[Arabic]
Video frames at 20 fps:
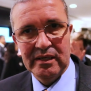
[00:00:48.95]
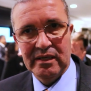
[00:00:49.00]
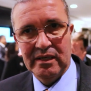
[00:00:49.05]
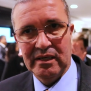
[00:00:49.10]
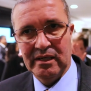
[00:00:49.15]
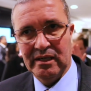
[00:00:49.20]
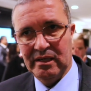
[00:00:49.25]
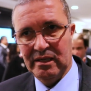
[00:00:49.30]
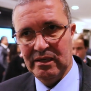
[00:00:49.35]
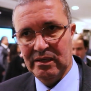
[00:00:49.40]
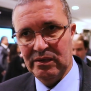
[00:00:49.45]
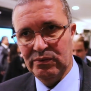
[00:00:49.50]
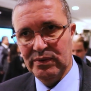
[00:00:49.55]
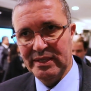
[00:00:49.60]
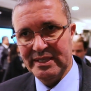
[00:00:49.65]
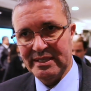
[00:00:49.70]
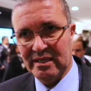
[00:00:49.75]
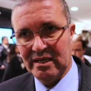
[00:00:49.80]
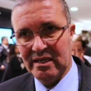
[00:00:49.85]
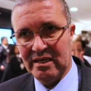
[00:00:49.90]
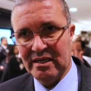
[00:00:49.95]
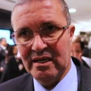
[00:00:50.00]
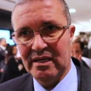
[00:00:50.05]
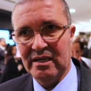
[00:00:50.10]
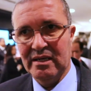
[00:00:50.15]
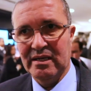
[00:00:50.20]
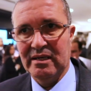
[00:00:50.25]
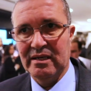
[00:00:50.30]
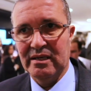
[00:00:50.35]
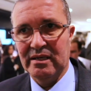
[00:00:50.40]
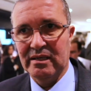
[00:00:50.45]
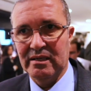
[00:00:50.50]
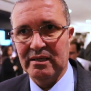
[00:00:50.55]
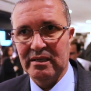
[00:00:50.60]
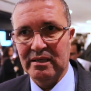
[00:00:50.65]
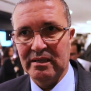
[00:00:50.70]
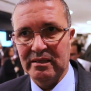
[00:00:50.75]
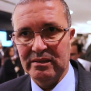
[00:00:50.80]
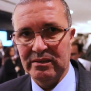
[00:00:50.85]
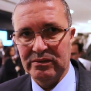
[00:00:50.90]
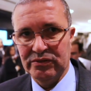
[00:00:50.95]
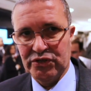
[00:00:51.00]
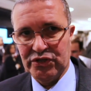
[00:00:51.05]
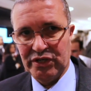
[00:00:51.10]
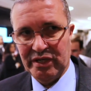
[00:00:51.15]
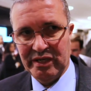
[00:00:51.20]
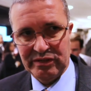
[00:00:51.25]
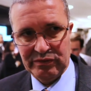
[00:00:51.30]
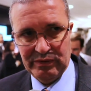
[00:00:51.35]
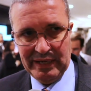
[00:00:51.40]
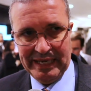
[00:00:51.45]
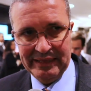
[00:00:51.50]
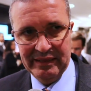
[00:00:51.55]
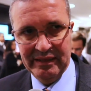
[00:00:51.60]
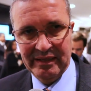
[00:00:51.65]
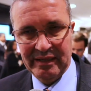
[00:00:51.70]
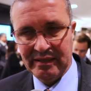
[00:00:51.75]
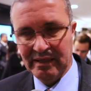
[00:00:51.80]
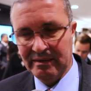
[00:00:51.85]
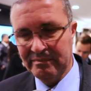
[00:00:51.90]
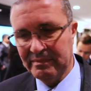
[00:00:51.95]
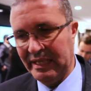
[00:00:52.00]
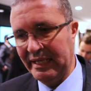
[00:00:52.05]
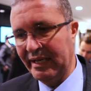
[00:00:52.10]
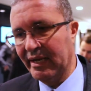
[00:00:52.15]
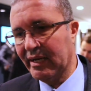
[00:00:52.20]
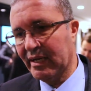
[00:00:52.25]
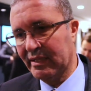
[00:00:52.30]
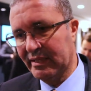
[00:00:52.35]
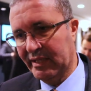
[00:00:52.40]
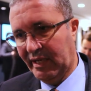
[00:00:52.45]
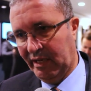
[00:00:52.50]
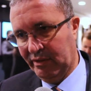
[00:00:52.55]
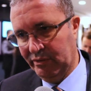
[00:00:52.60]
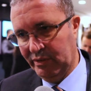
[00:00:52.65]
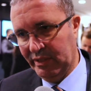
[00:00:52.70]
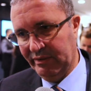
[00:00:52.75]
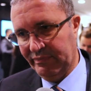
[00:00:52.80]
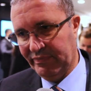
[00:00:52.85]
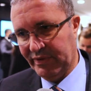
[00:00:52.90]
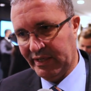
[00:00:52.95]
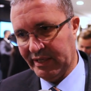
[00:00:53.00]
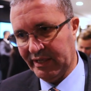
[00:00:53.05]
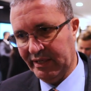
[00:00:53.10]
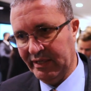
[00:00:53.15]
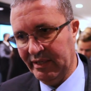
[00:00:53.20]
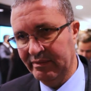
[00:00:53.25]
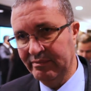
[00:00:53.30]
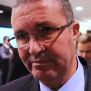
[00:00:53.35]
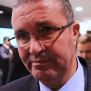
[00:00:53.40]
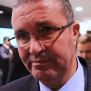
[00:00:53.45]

آه، الوزارة آه، نشأت واحد النظام اليقظة حول إفريقيا